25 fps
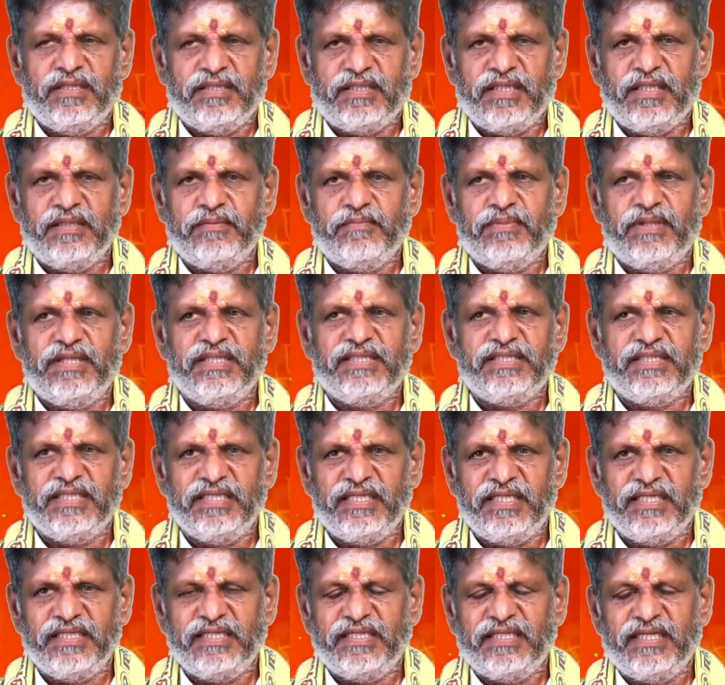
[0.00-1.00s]
தன் பலத்தை
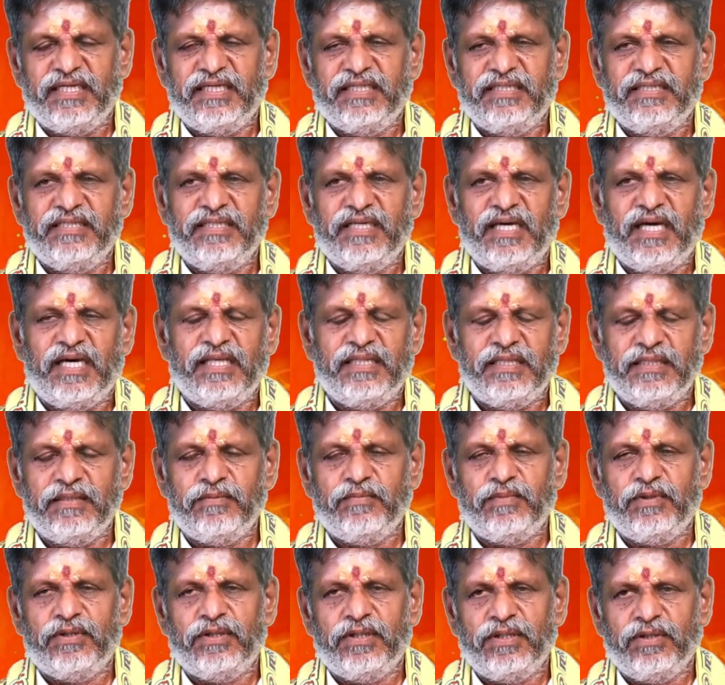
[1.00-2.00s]
இழக்கிறாரு அதே
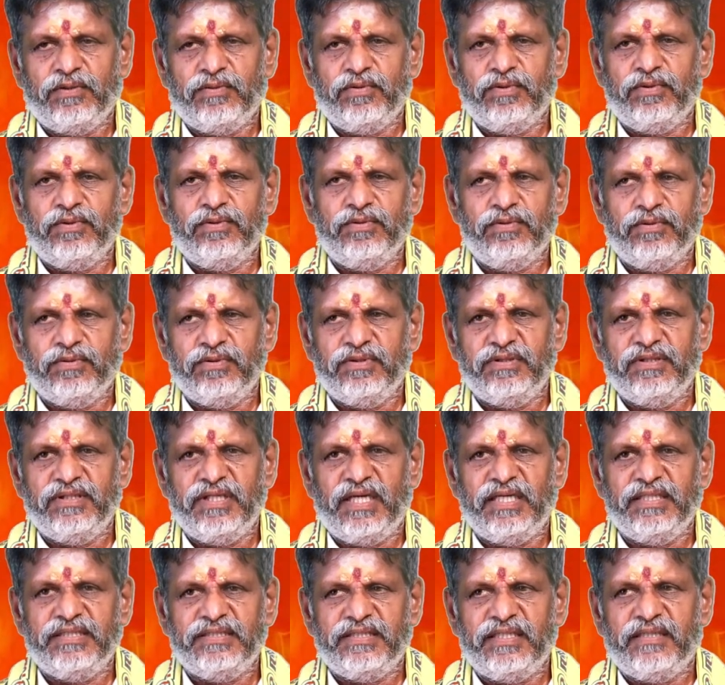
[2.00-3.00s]
போல் குருவுக்கு வந்து
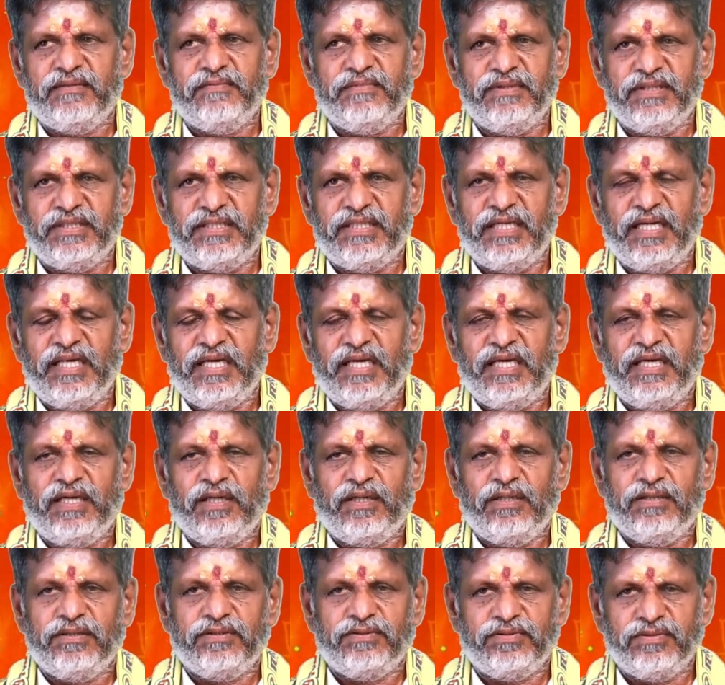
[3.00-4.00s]
அஞ்சாம் வீட்டில்
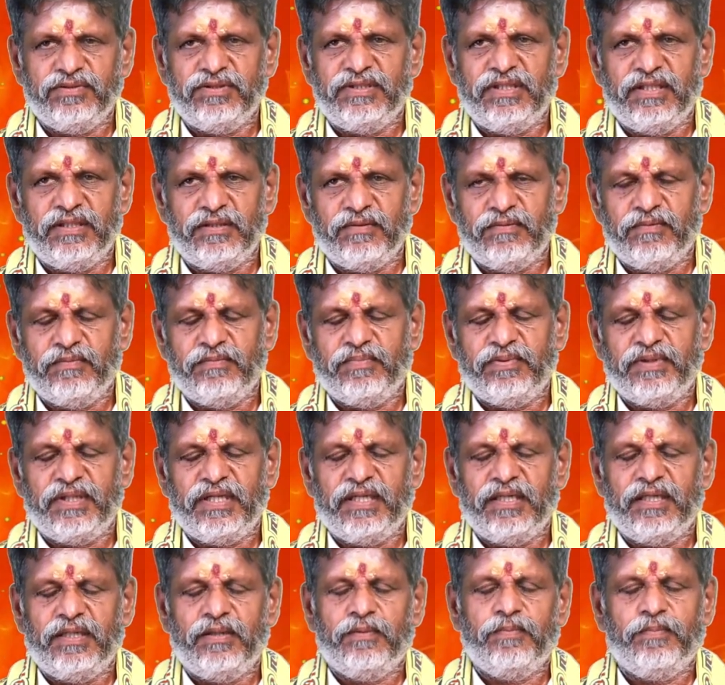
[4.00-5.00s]
சூரியன் பிர
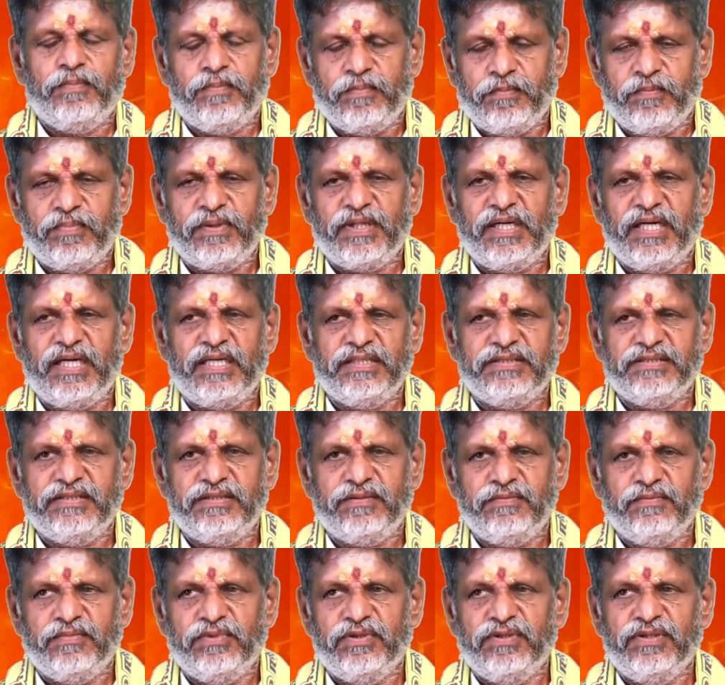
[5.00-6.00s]

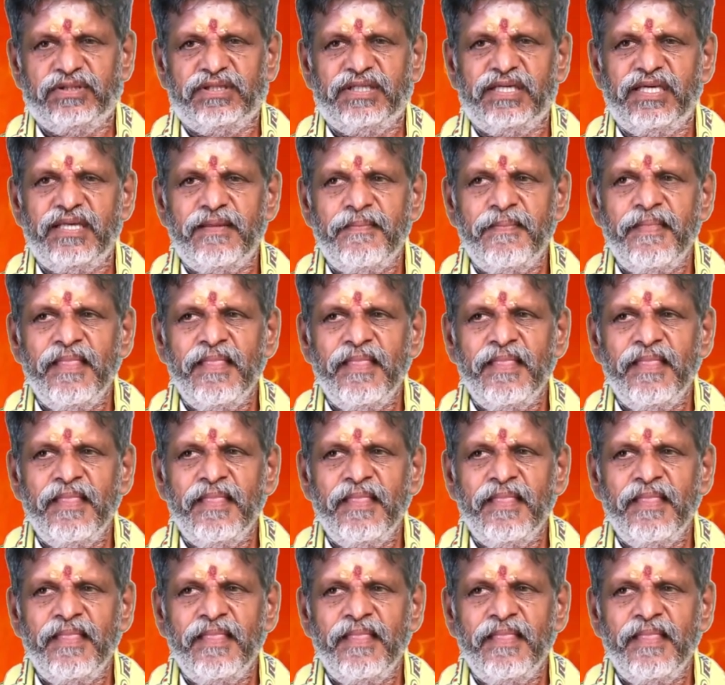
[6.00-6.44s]
பிரகாசிக்கும் பொழுது